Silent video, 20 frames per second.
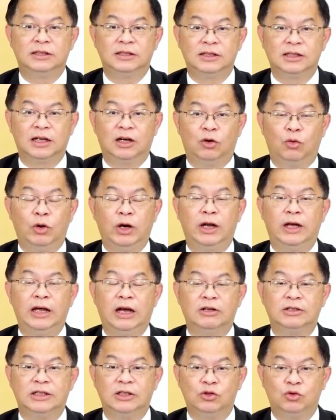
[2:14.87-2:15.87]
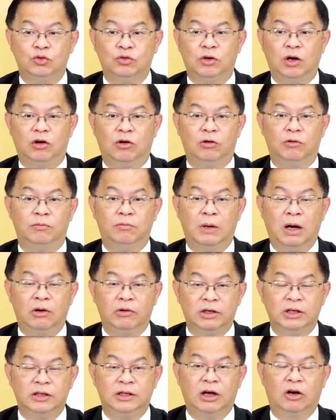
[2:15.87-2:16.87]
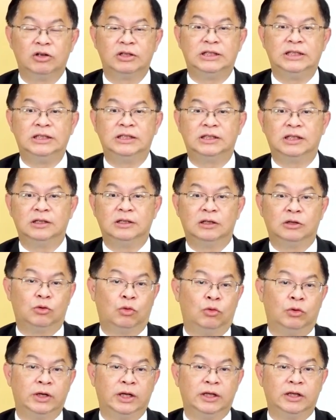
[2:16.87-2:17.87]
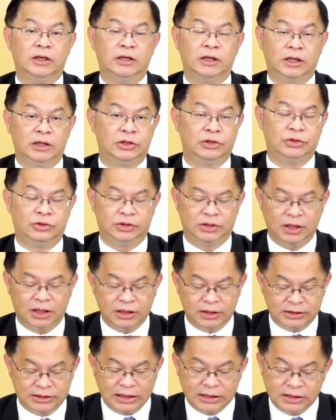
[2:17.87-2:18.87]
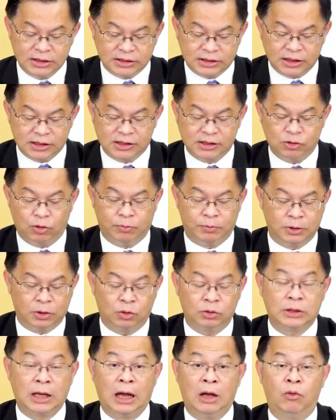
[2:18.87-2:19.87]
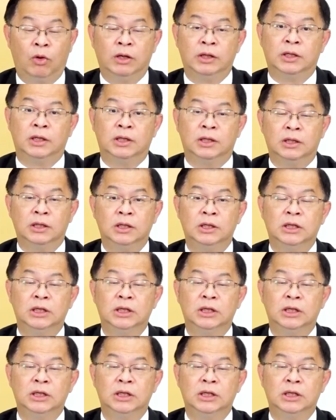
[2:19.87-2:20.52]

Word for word: 这个为了要进出口贸易，然后牺牲了国内的内需，这个但是这个是我们台湾的